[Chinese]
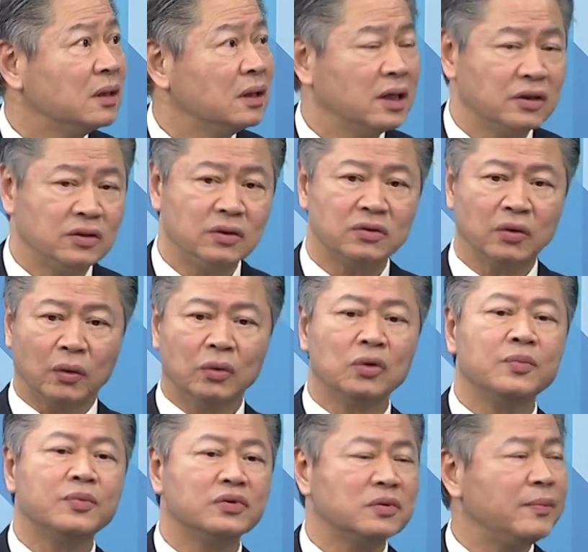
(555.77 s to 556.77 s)
那就说我卢
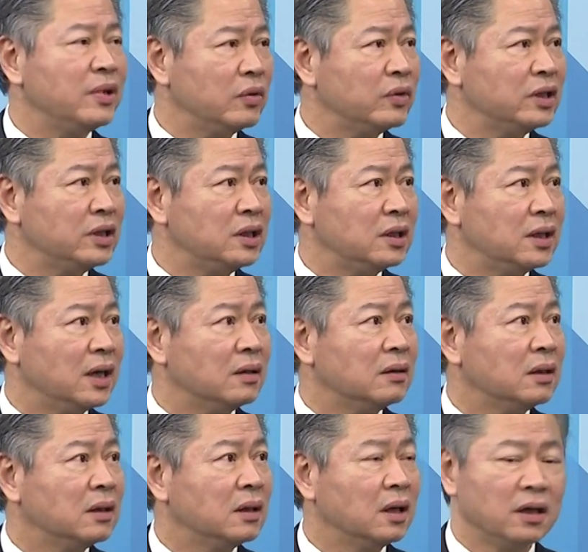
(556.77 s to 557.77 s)
布是没有问题的
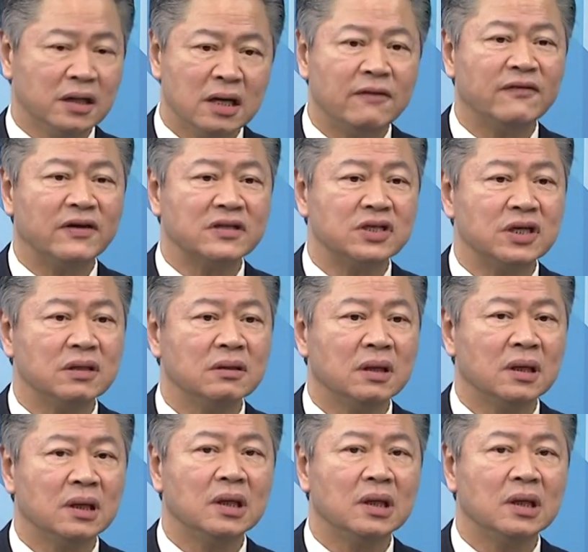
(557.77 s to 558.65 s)
啊，你要放心，